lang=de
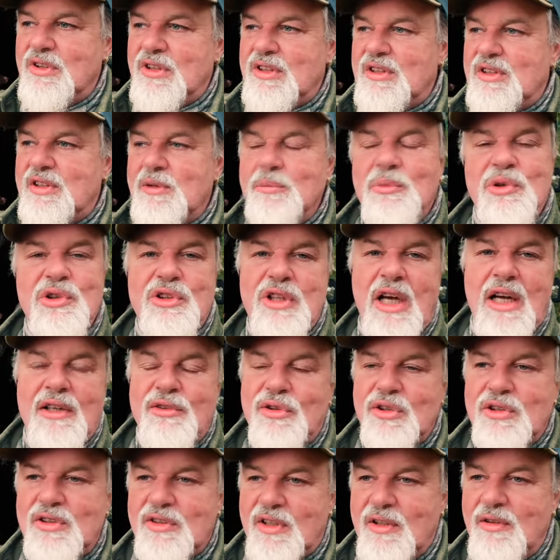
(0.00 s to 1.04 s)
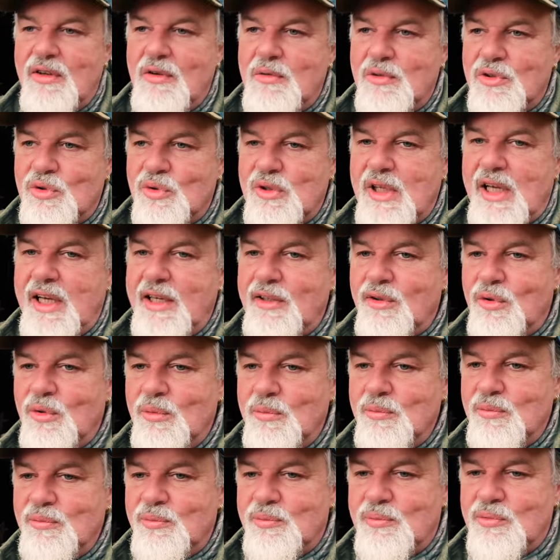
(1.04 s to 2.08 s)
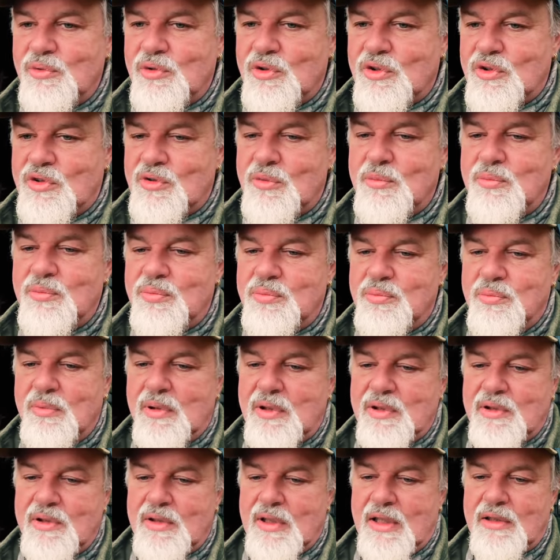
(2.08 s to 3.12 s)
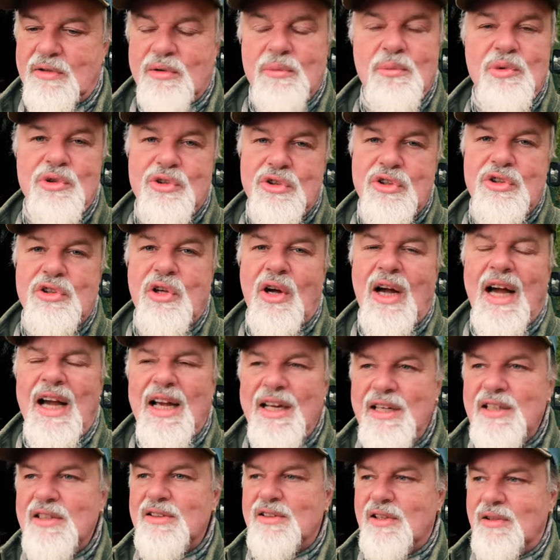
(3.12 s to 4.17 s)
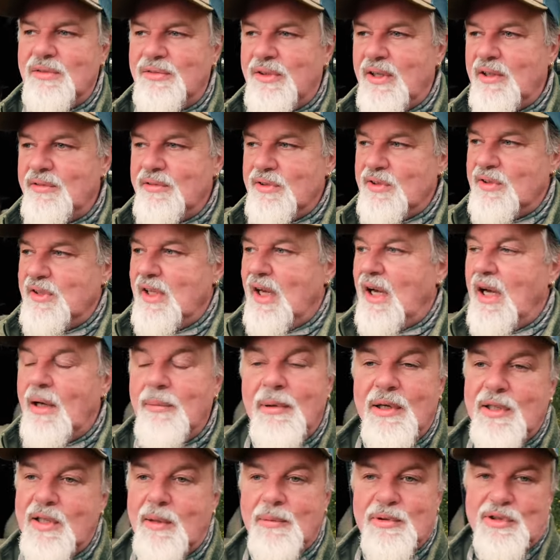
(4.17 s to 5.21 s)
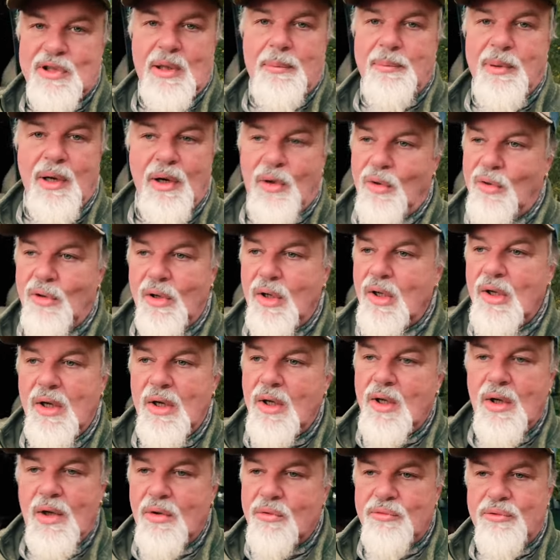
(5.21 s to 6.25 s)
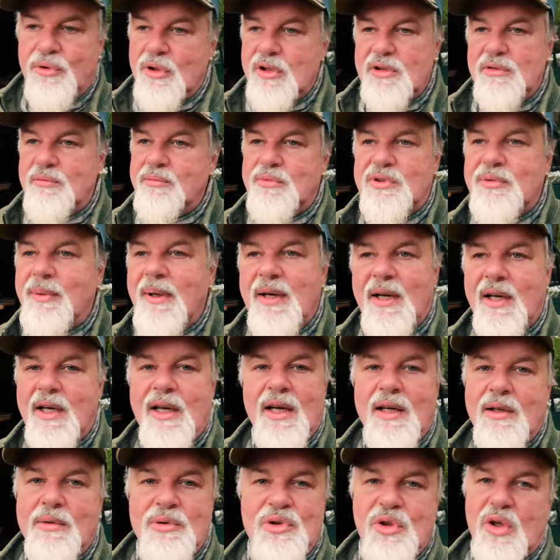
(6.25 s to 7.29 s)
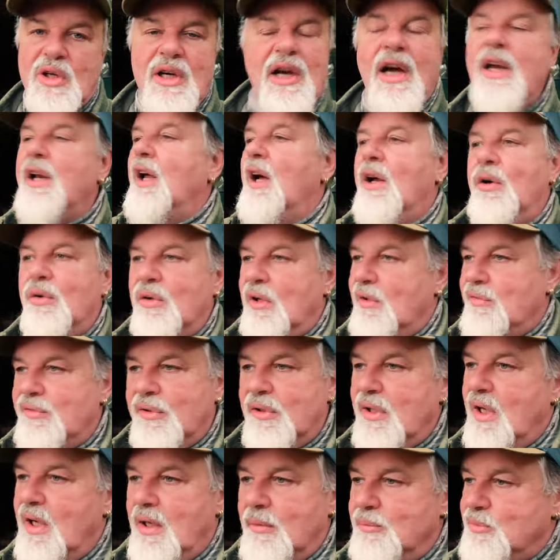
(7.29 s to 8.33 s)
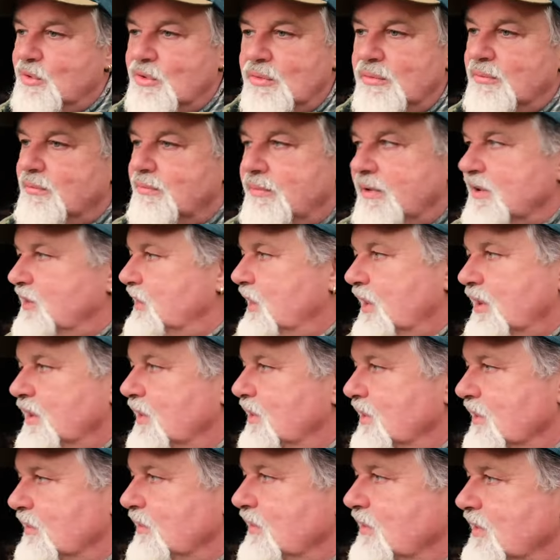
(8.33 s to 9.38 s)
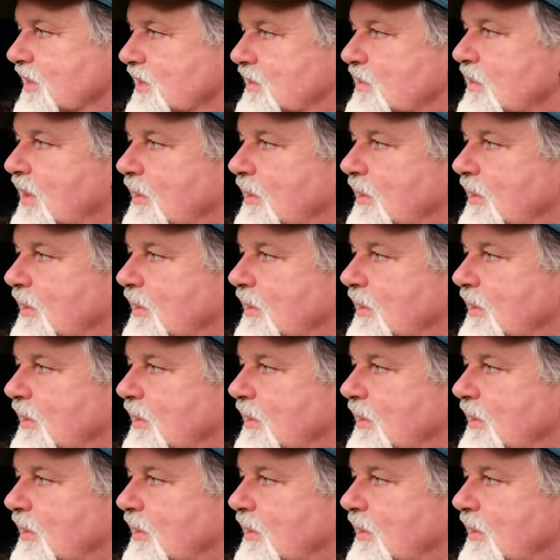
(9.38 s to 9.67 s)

die musste also sagen wir mal so der Headroom zum, äh, also musste ich noch einiges an Fachwissen erarbeiten, aber ich habe ja auch vor zwei drei Jahren keine Ahnung davon gehabt, was dann irgendwie jetzt so